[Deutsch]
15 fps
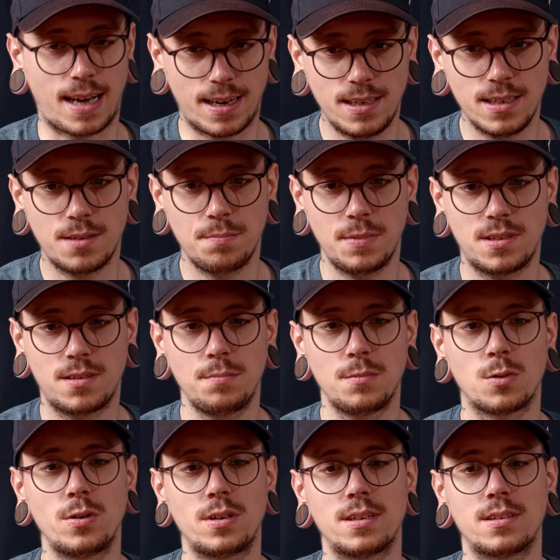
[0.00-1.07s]
kann dich ein bisschen
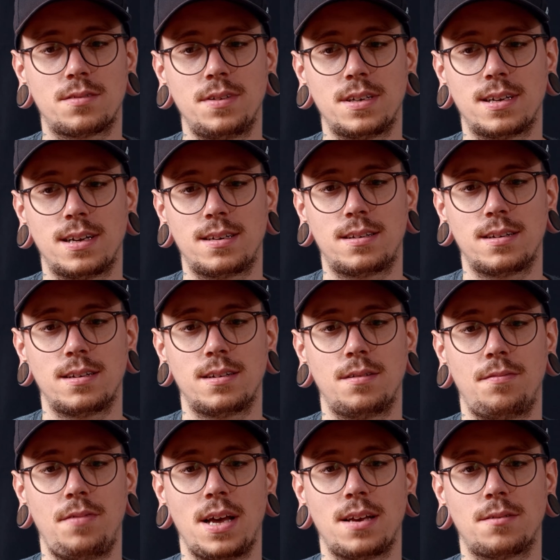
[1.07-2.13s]
beruhigen. Es wird halt,
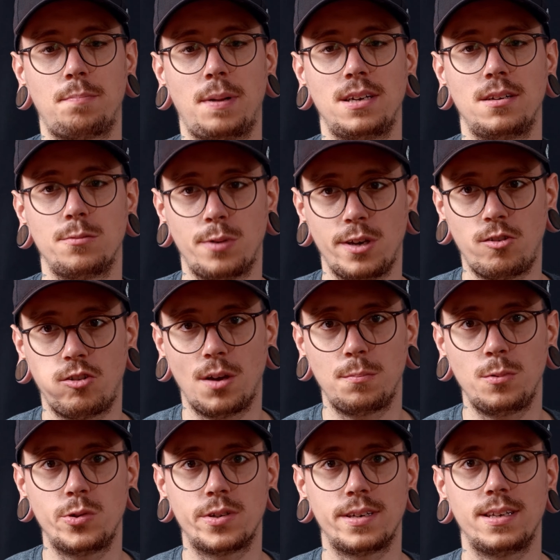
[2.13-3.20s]
äh, während bei den
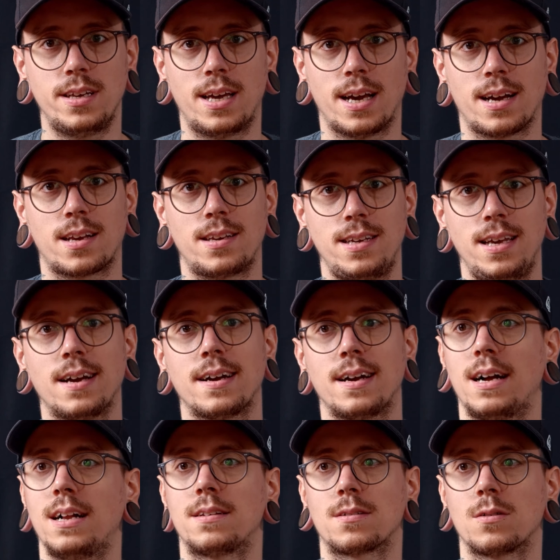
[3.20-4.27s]
Witcher-Büchern die
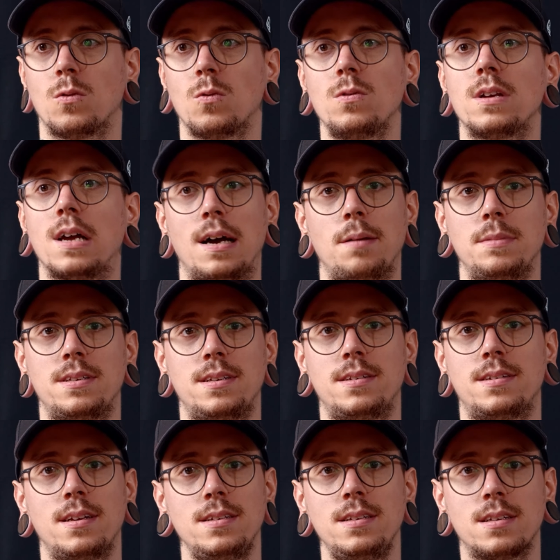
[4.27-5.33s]
Charaktere halt unheimlich
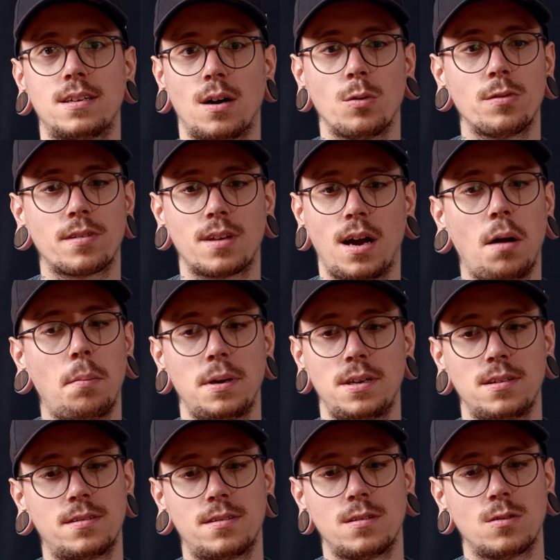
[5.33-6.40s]
detailliert
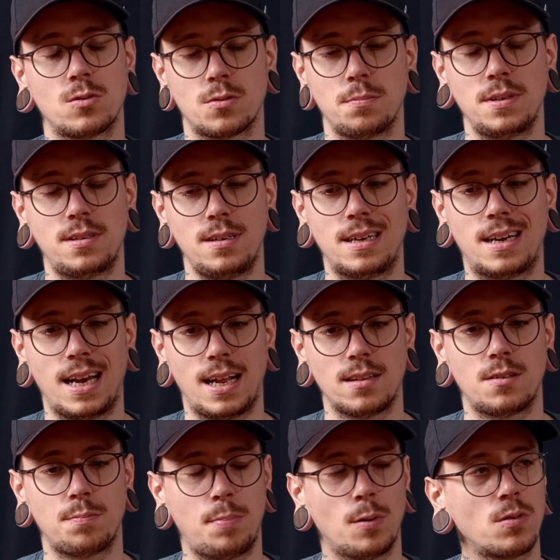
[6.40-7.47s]
ausgearbeitet sind und so ein bisschen die
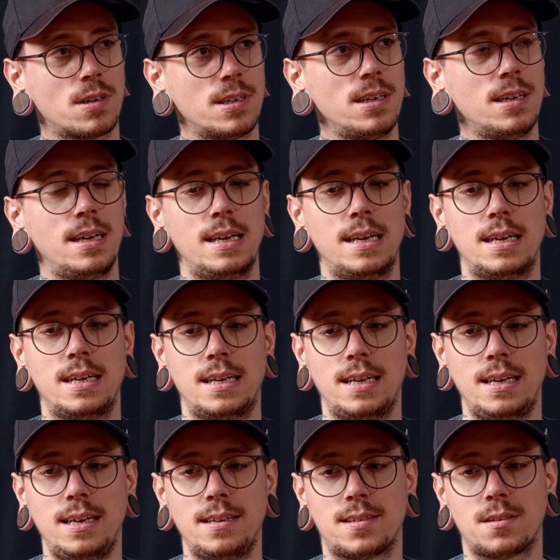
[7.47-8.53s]
Glanzpunkte, hm.
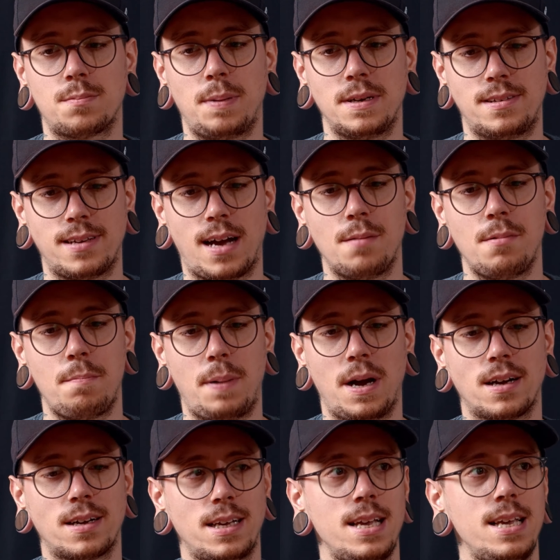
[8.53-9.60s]
ist es bei
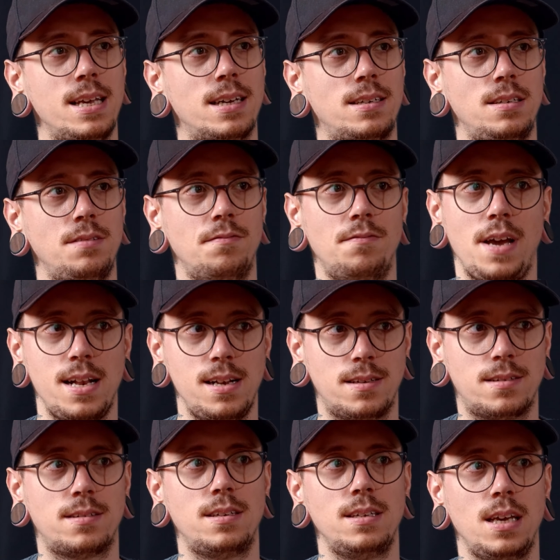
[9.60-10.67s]
Cyberpunk eher die
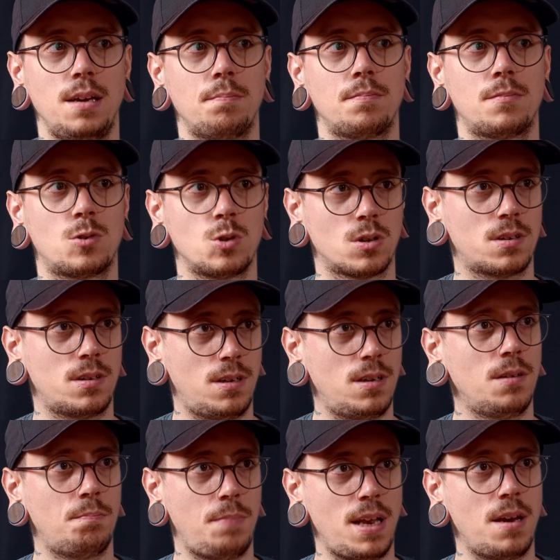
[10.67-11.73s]
Welt, die eben durch
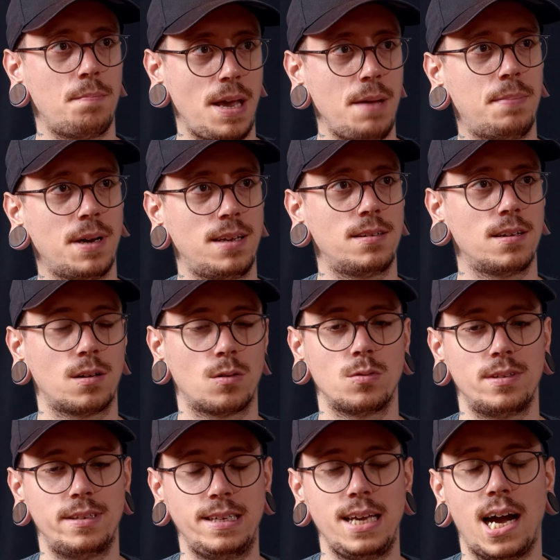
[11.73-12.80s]
den
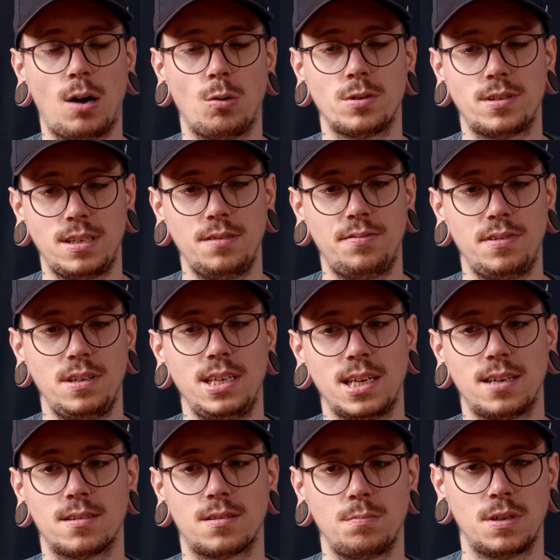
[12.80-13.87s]
Pen-and-Paper-Hintergrund sehr
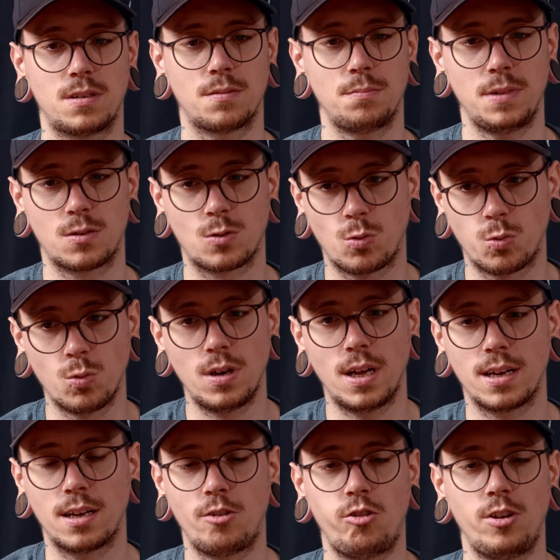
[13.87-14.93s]
ausdefiniert ist, mit, mit
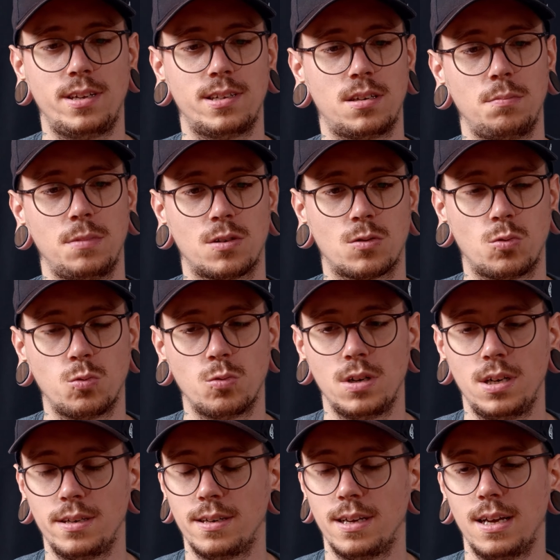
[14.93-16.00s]
cooler Geschichte, mit
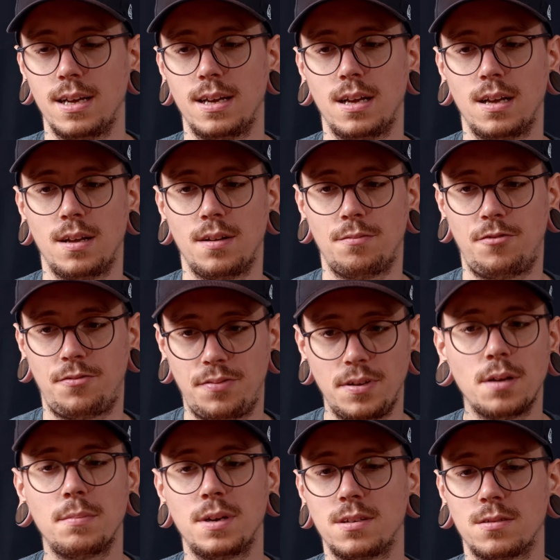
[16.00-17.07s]
coolen
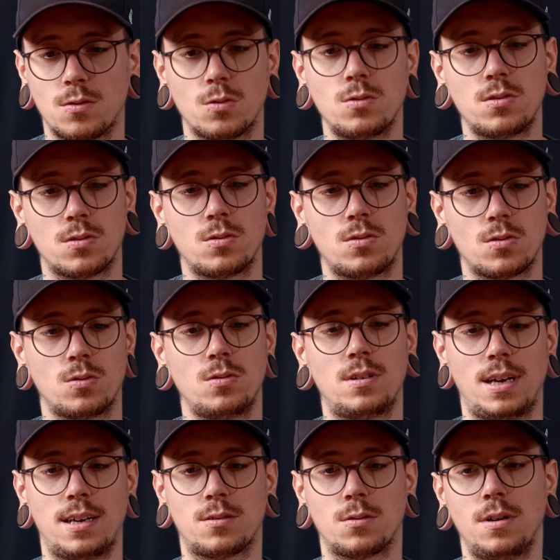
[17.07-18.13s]
Firmen und, und,
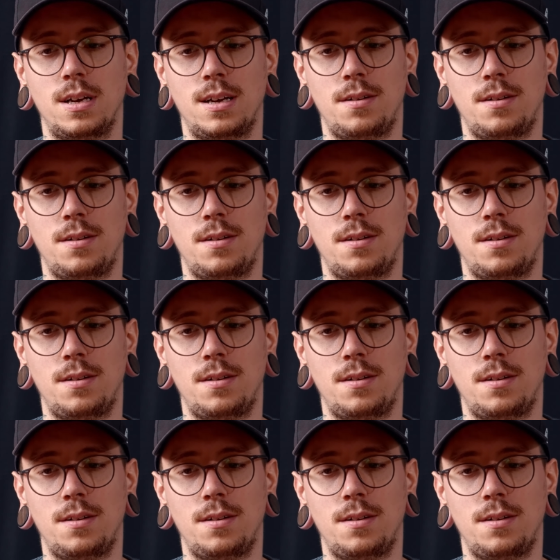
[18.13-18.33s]
und. Also